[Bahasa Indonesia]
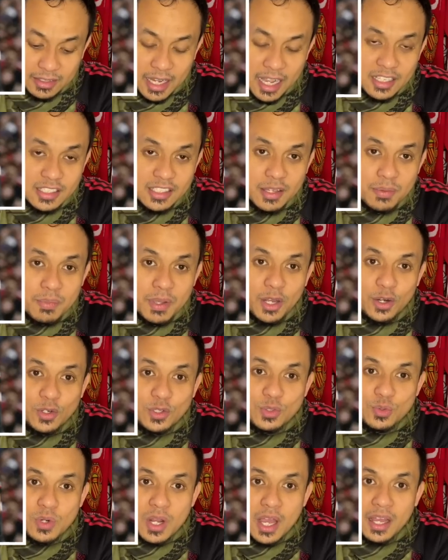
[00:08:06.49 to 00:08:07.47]
Casemiro
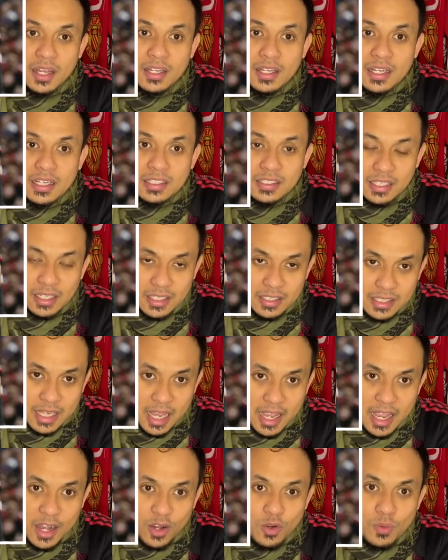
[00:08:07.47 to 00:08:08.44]
sudah
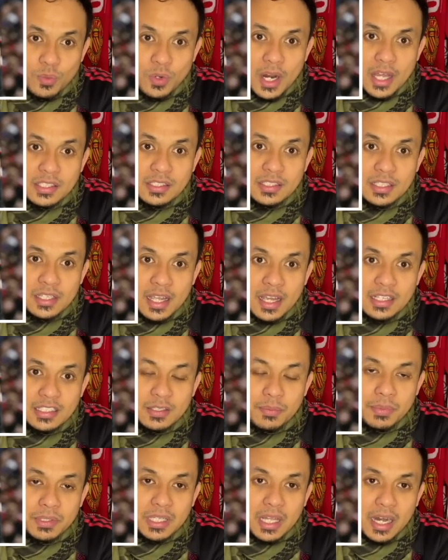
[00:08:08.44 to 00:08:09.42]
selesai akumulasinya
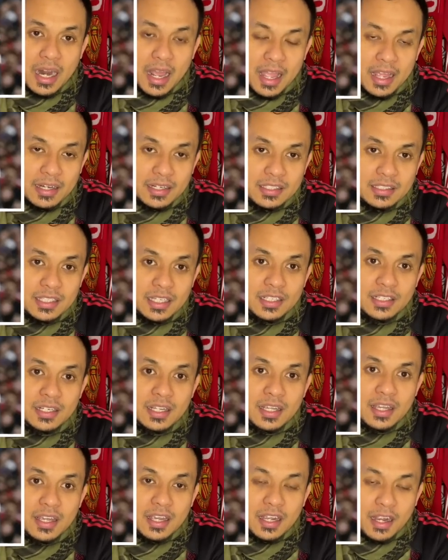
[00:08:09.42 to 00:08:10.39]
sementara Erikson
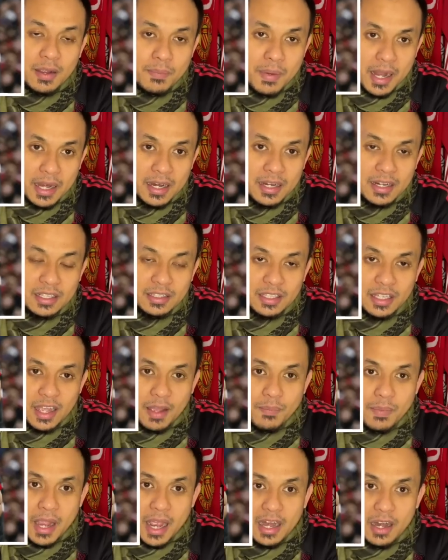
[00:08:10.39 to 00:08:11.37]
kemarin
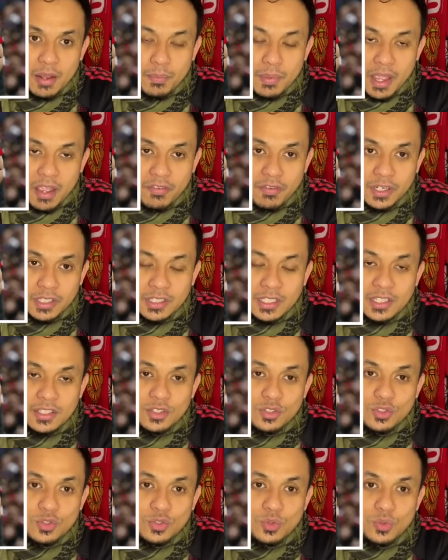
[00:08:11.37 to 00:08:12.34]
ketika menghadapi
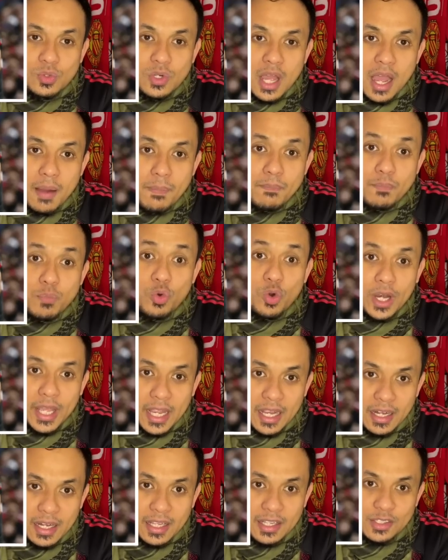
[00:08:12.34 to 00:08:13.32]
Everton sudah
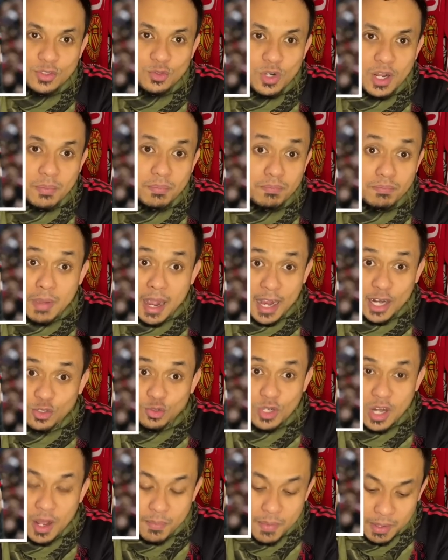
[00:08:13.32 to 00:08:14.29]
pulih nih, sudah bahkan
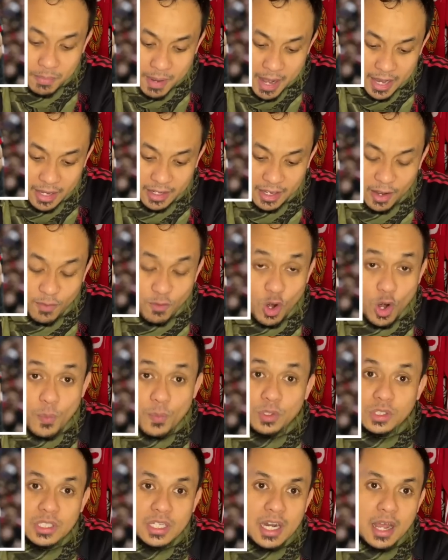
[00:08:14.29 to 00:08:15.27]
sudah bermain ya kan
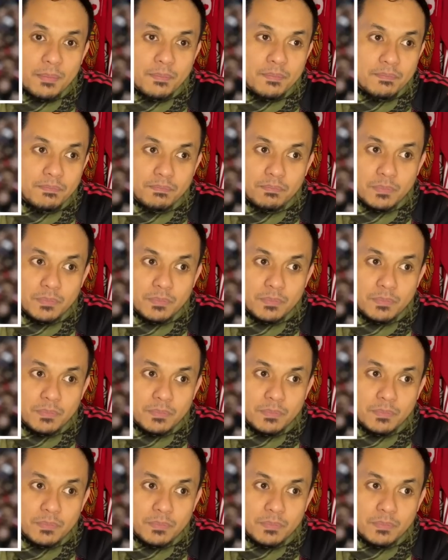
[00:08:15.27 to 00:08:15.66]
walaupun tidak